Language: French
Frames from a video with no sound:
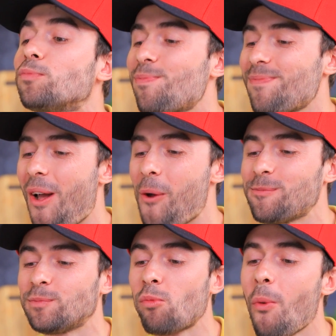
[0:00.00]
autre
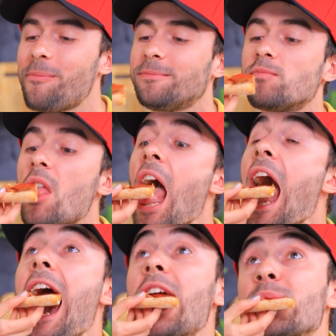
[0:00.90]
part
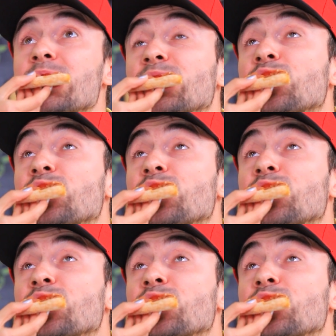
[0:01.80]
Miam Bon